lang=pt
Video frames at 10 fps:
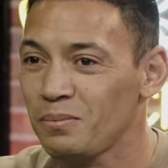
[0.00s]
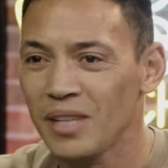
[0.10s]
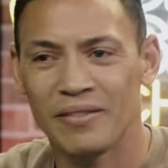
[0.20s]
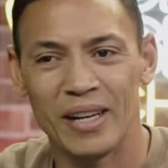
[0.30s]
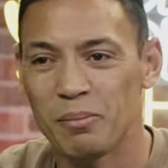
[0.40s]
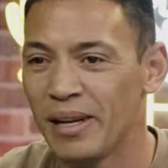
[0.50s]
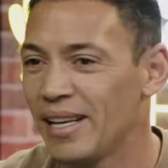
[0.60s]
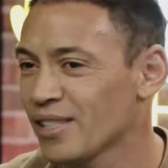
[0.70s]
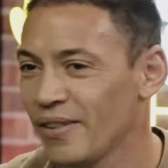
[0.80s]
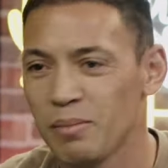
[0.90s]
Falei,
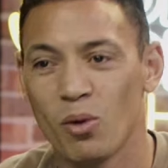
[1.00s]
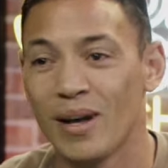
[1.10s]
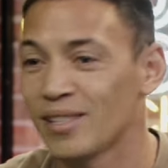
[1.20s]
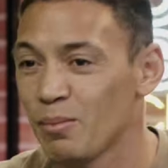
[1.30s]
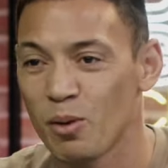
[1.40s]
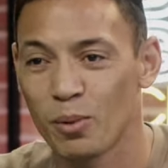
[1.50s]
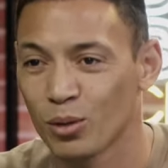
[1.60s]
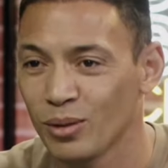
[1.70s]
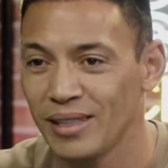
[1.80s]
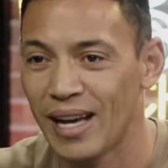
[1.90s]
beleza. Falei, bom, essa é a minha
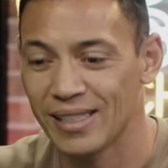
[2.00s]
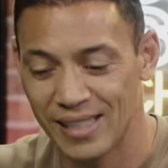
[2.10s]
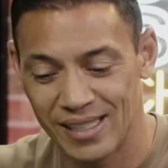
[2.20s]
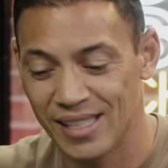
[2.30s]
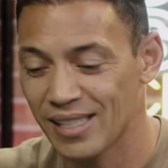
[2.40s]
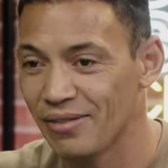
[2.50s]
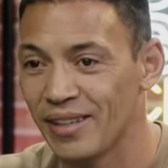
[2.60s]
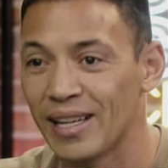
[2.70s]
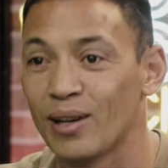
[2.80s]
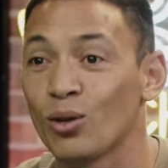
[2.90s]
oportunidade. Na
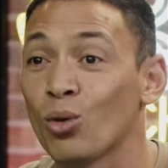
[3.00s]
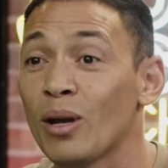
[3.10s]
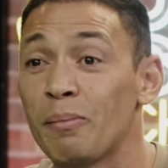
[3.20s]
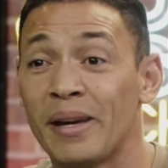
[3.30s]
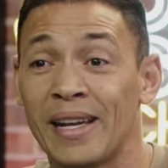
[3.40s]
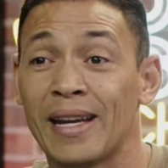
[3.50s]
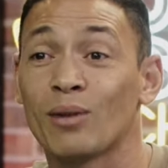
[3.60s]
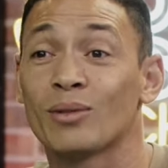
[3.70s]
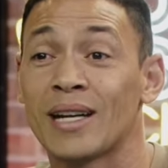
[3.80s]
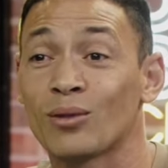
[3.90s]
sexta-feira, Lula Pereira era o
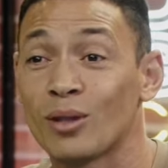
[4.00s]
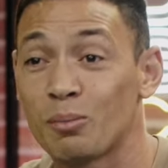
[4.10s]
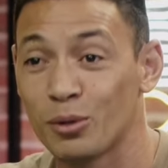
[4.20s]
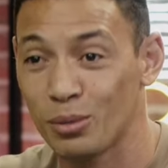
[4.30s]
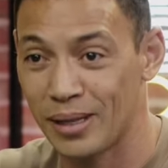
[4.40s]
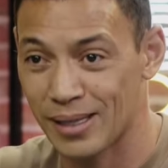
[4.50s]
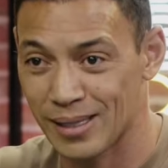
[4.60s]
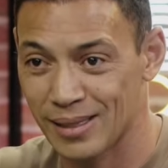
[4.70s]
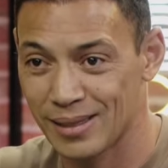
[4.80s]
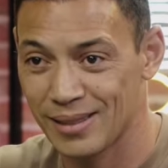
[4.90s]
treinador da portuguesa.
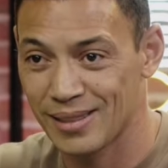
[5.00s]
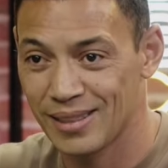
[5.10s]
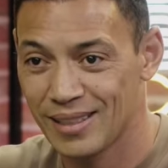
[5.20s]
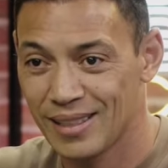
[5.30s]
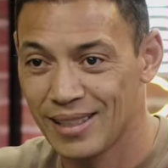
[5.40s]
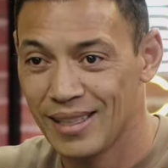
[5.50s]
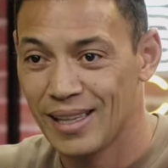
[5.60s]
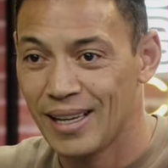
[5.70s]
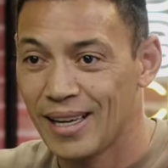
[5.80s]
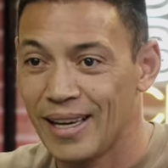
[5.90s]

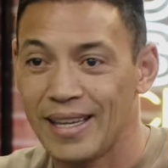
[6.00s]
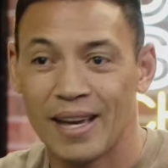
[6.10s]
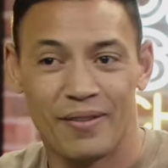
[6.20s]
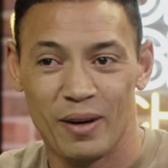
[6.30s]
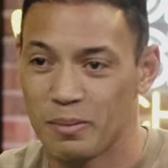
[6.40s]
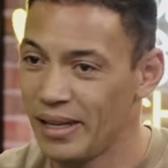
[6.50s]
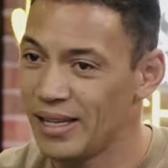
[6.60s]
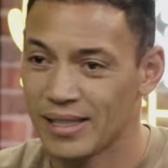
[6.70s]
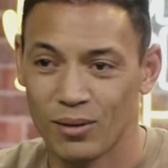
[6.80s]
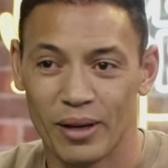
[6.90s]
E aí fala,
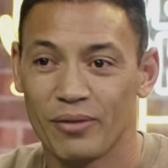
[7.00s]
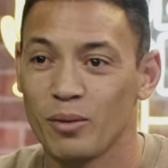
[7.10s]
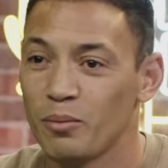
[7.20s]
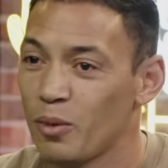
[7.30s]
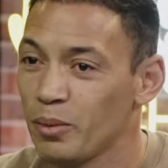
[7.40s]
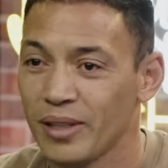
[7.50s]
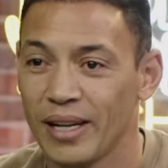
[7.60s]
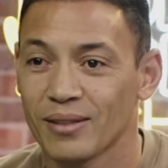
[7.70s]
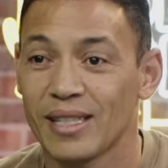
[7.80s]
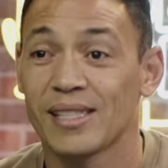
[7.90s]
beleza, agora vou, vou pro
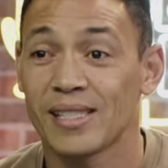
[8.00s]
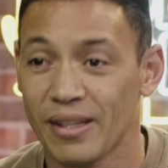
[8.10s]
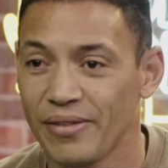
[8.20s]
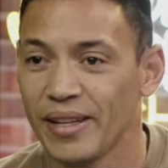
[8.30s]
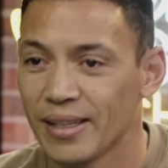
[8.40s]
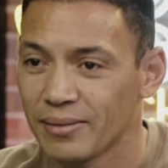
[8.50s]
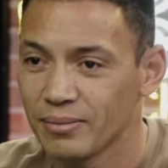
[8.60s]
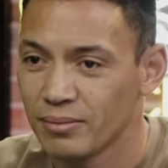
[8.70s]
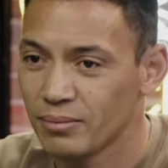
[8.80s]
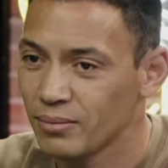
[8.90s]
treino. Na sexta-feira,
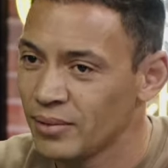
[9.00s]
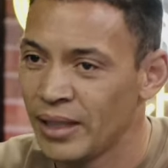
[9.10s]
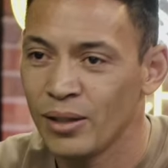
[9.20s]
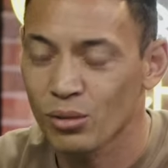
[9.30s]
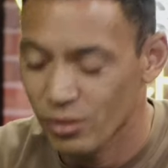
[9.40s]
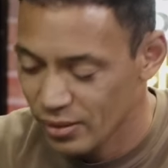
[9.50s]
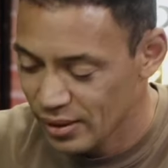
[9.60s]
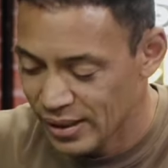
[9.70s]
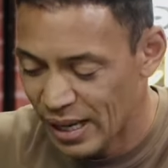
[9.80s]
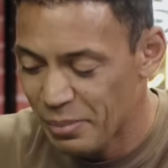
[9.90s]
Denilson,
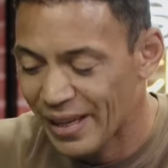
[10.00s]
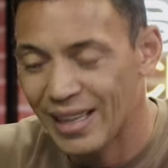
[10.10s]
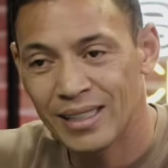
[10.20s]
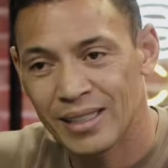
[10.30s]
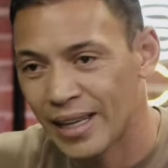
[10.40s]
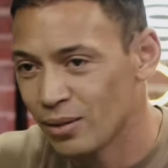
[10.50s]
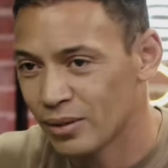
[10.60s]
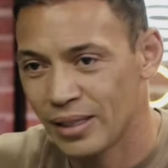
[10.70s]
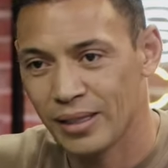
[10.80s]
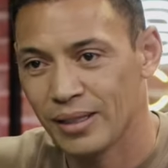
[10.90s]
sabe aquele treino
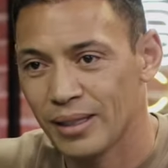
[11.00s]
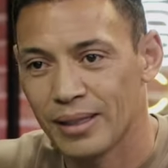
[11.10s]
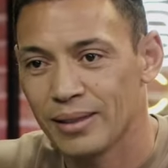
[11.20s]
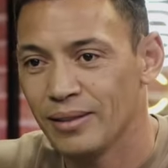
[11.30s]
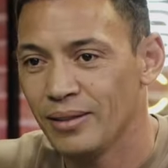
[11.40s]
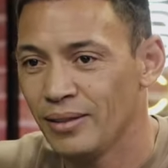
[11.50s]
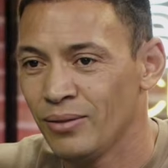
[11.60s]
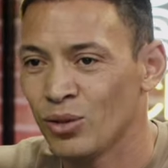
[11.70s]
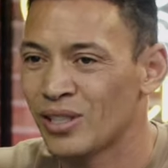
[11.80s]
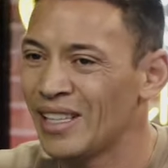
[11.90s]
que
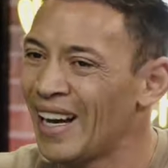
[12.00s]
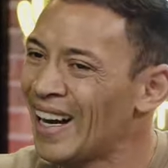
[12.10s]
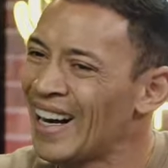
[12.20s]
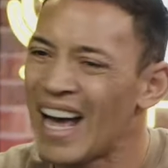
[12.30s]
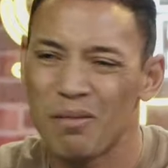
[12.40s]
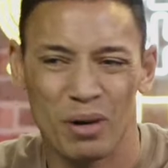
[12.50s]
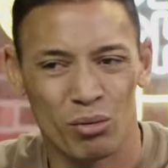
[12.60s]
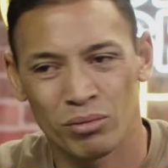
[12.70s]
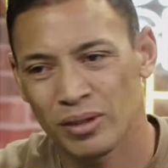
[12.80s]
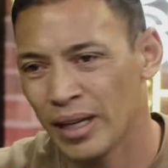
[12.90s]
você acaba
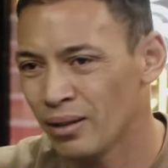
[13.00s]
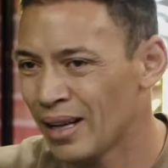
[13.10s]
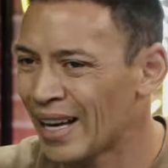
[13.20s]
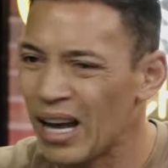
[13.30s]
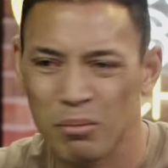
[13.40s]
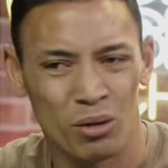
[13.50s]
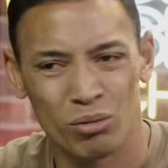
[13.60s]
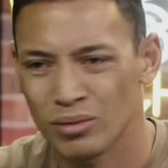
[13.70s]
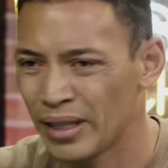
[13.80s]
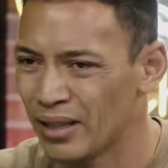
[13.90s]
com o treino, acaba com
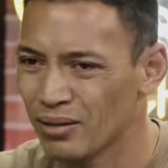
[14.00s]
o treino.